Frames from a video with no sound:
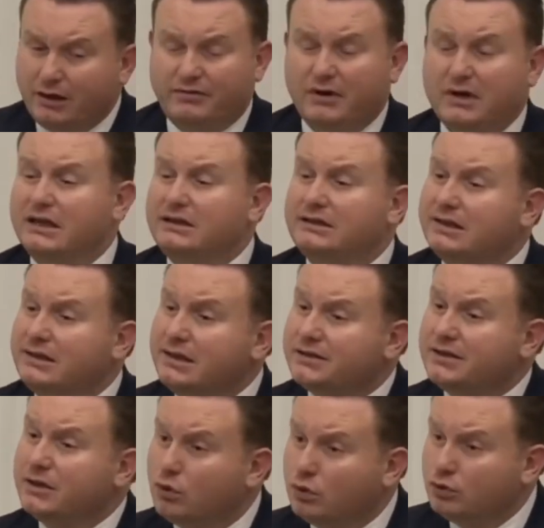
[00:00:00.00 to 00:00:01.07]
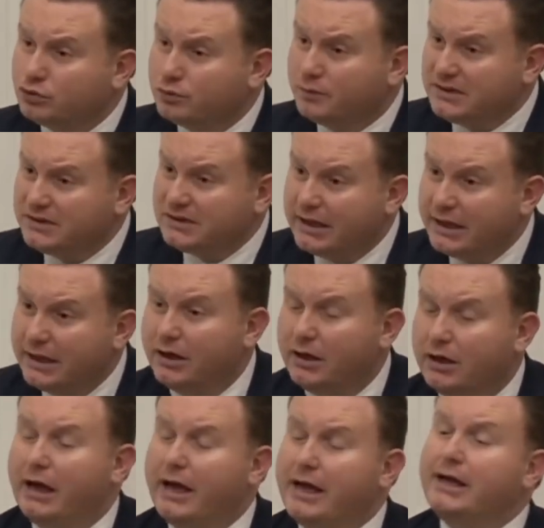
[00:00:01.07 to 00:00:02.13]
Fakat nedense konuşmaz.
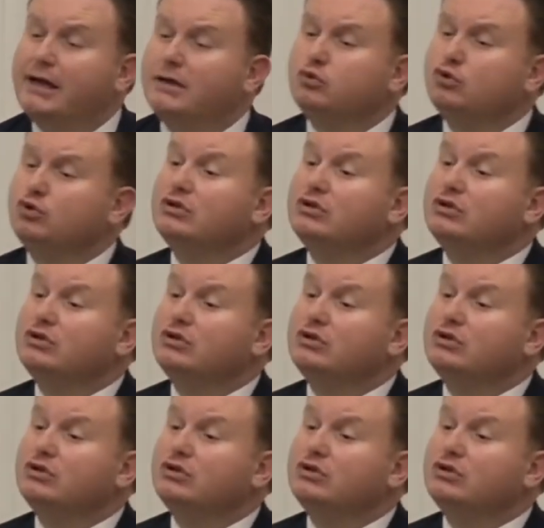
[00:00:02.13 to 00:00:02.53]
Eğer